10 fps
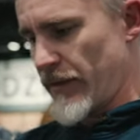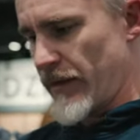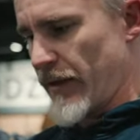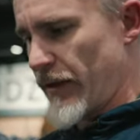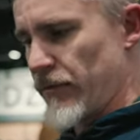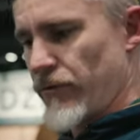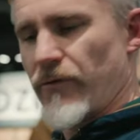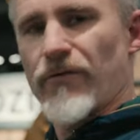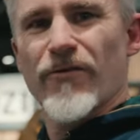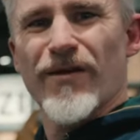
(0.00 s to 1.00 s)
Te do
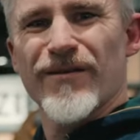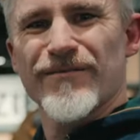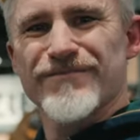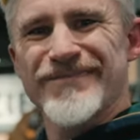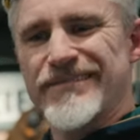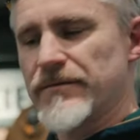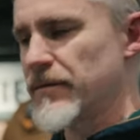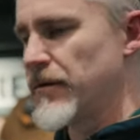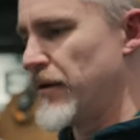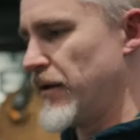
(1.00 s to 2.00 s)
szosy?
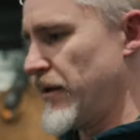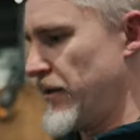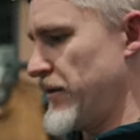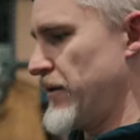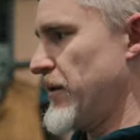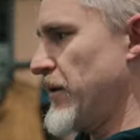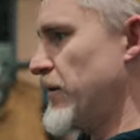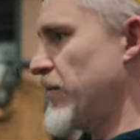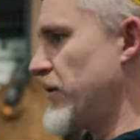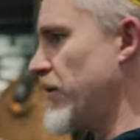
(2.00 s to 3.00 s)

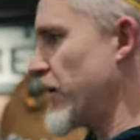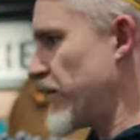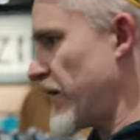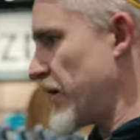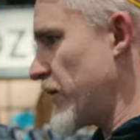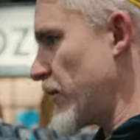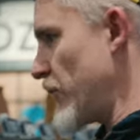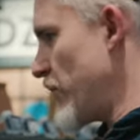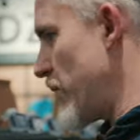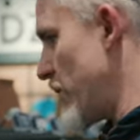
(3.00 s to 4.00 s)
Chyba trochę za
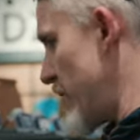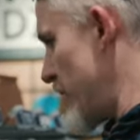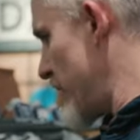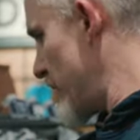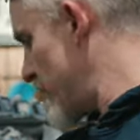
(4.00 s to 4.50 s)
grubo.